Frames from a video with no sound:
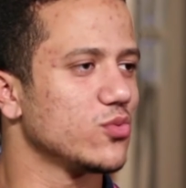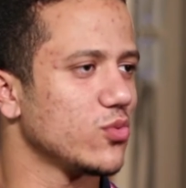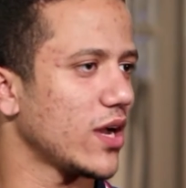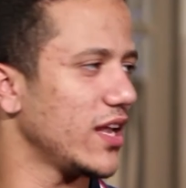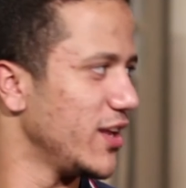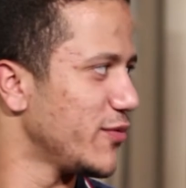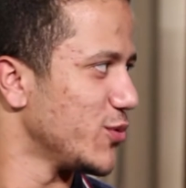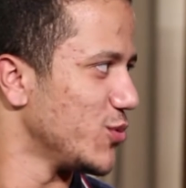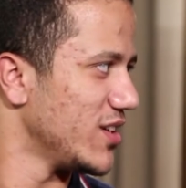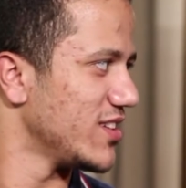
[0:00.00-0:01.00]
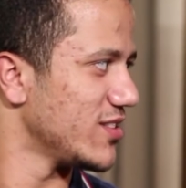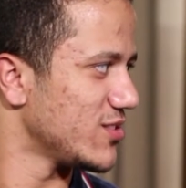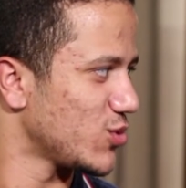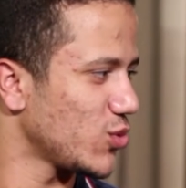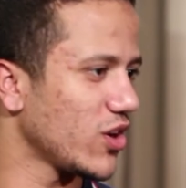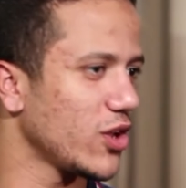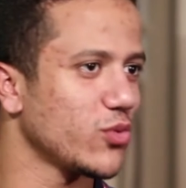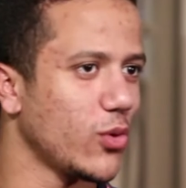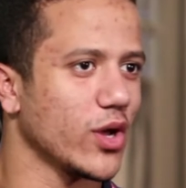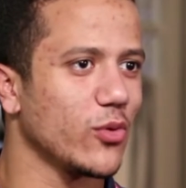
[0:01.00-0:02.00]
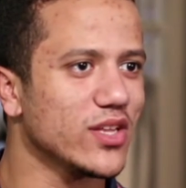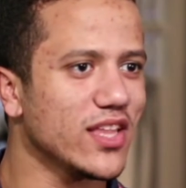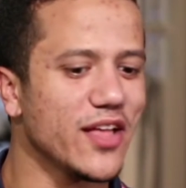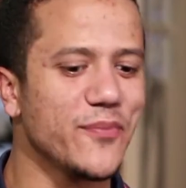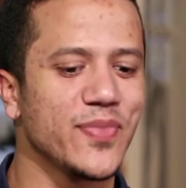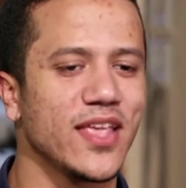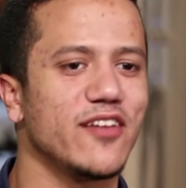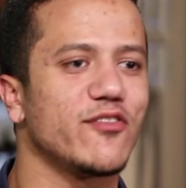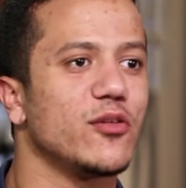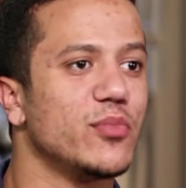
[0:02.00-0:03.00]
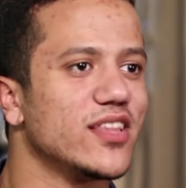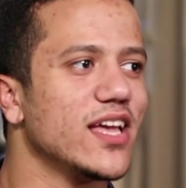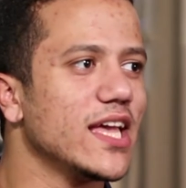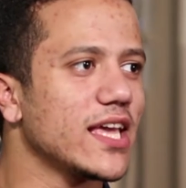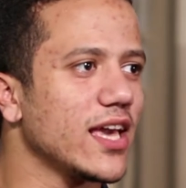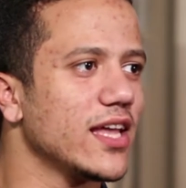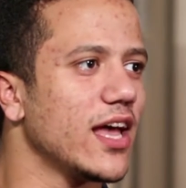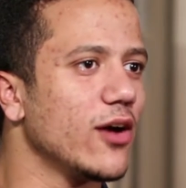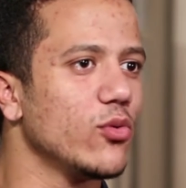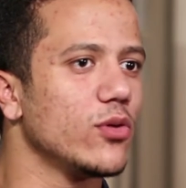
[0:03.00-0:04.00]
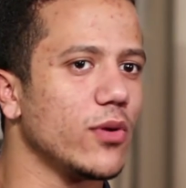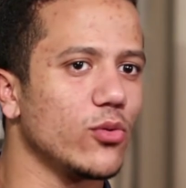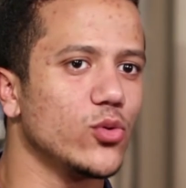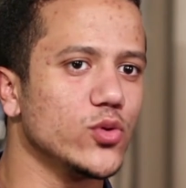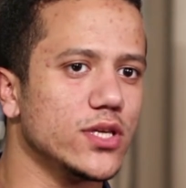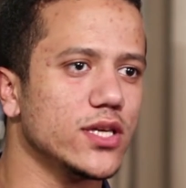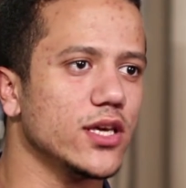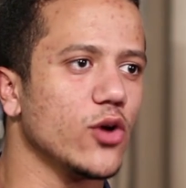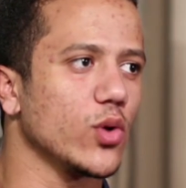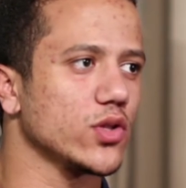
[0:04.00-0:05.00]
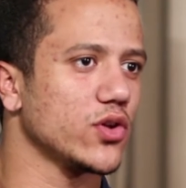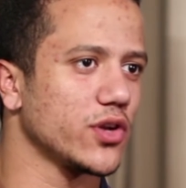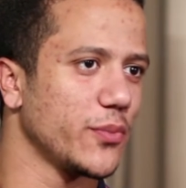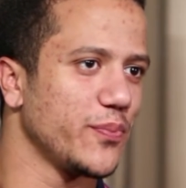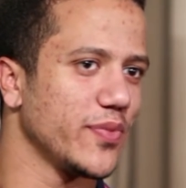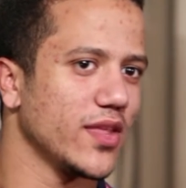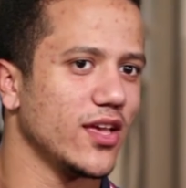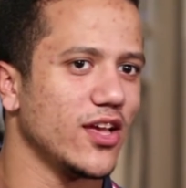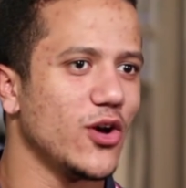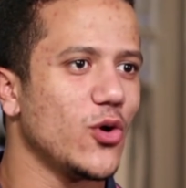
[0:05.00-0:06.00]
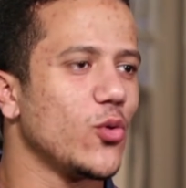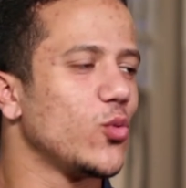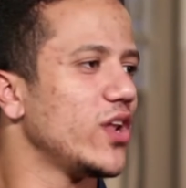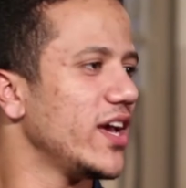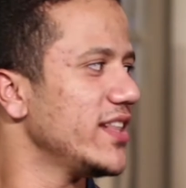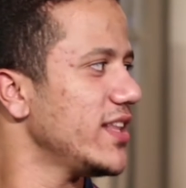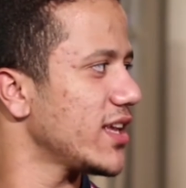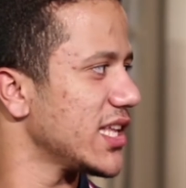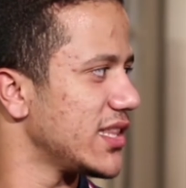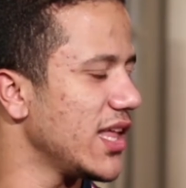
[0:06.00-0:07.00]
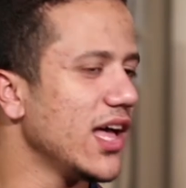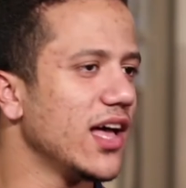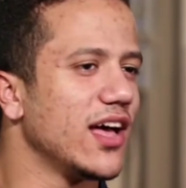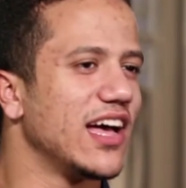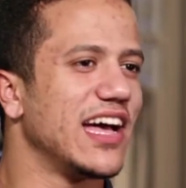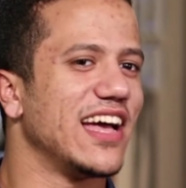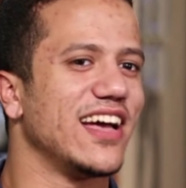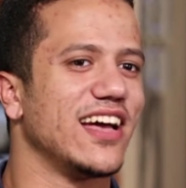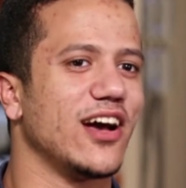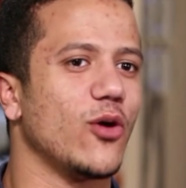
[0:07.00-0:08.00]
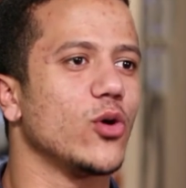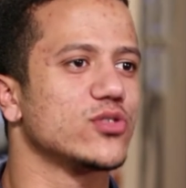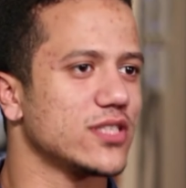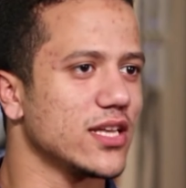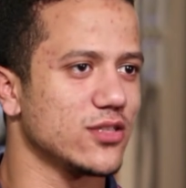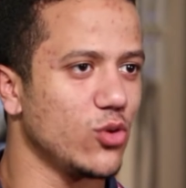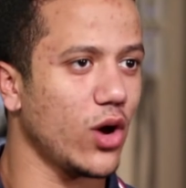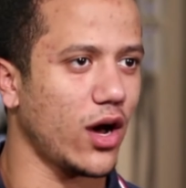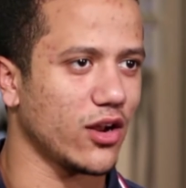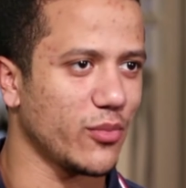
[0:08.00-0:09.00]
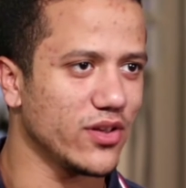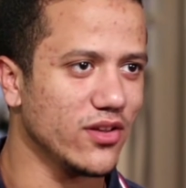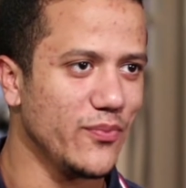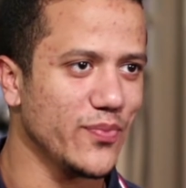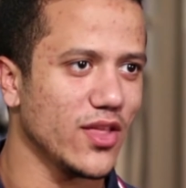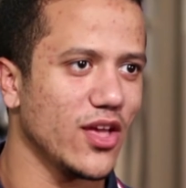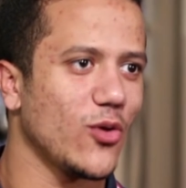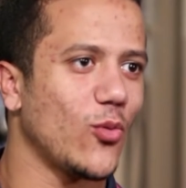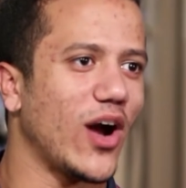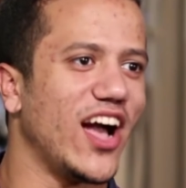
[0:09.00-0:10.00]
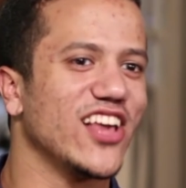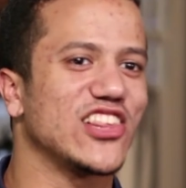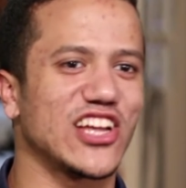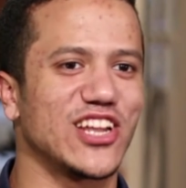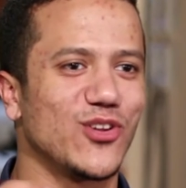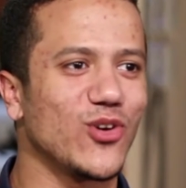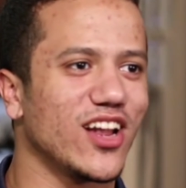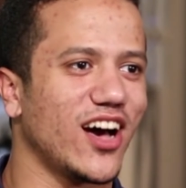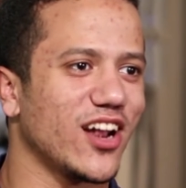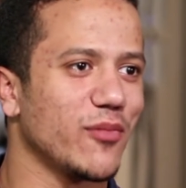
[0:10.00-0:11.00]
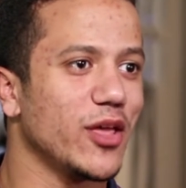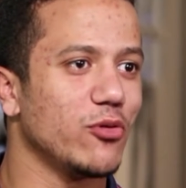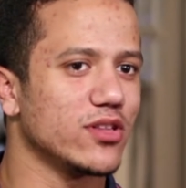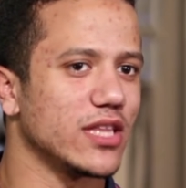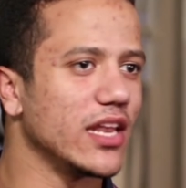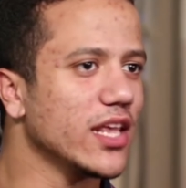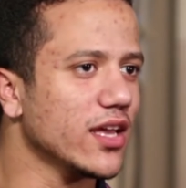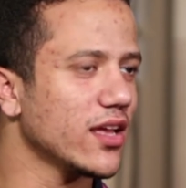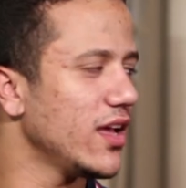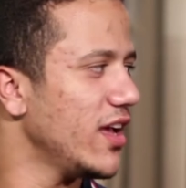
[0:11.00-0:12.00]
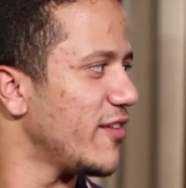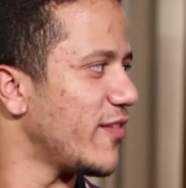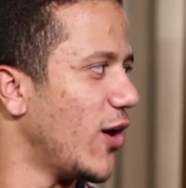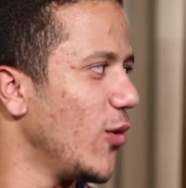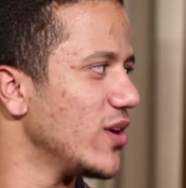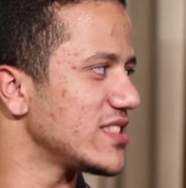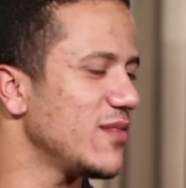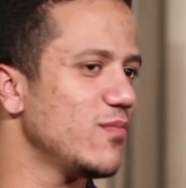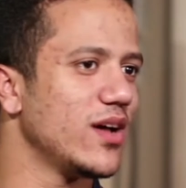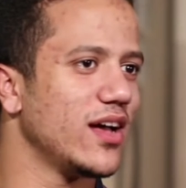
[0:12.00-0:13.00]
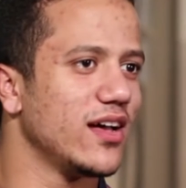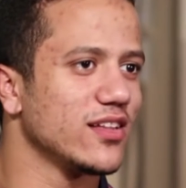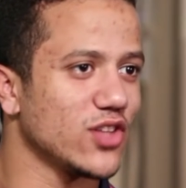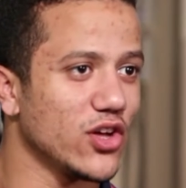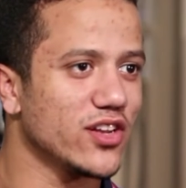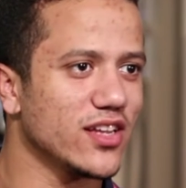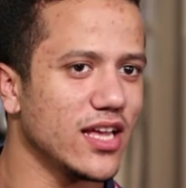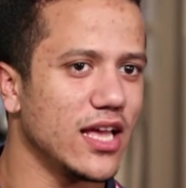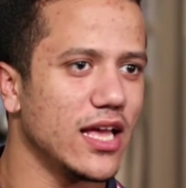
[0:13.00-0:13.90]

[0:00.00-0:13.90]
وخلفوا الدكتوره رضوى واخواتها في البدايه كان اول مولود يجي هو طارق ولان جدها هو استاذ لغه عربيه وعاشق للغه العربيه وللتاريخ فهو سمى طارق